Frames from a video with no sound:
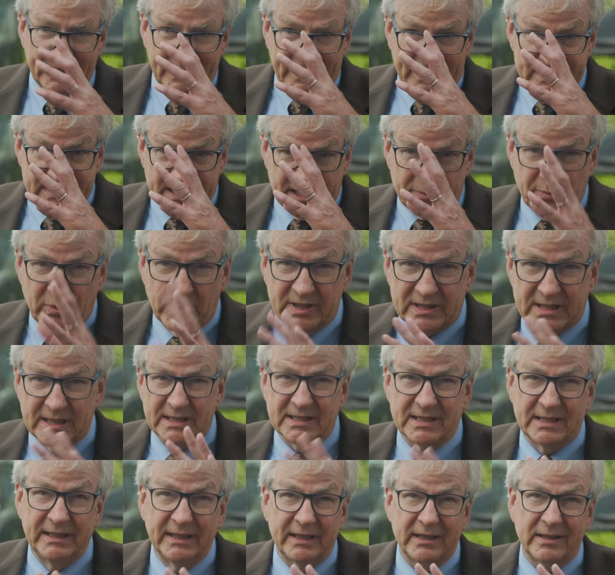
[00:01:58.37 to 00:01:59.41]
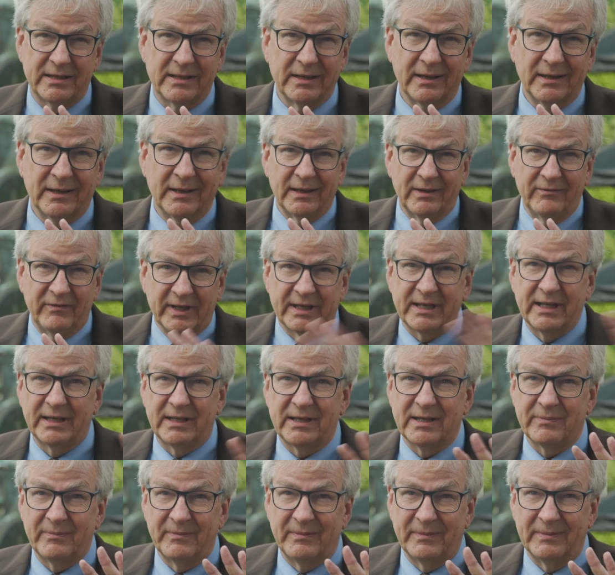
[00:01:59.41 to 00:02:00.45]
Also ich möchte jetzt nicht
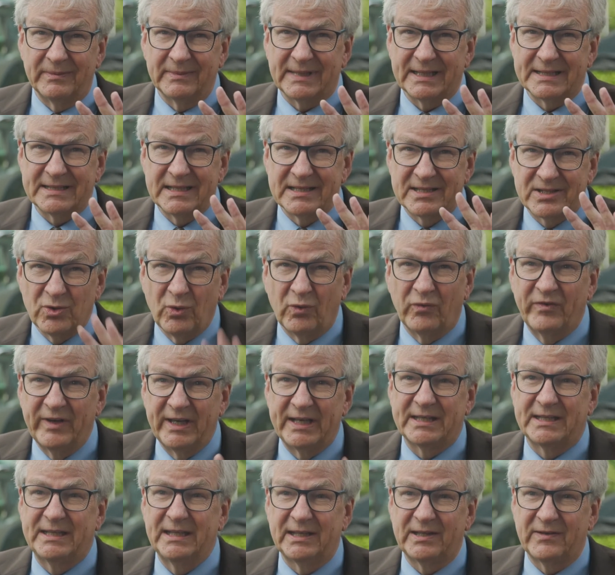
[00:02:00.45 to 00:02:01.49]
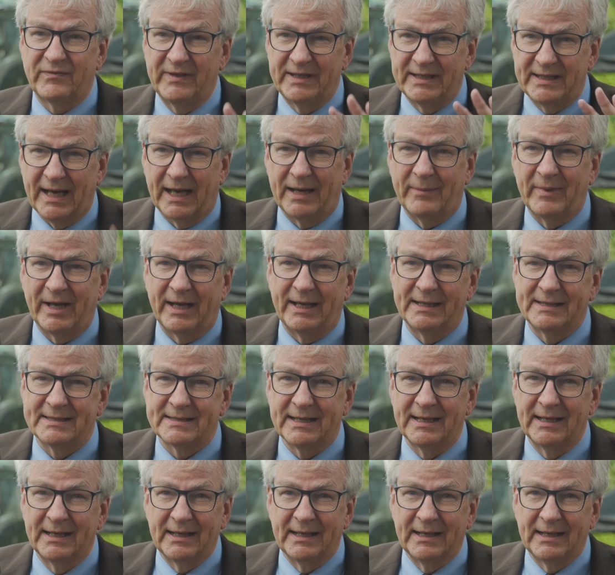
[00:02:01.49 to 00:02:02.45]
wirklich, das ist so wichtig wie damals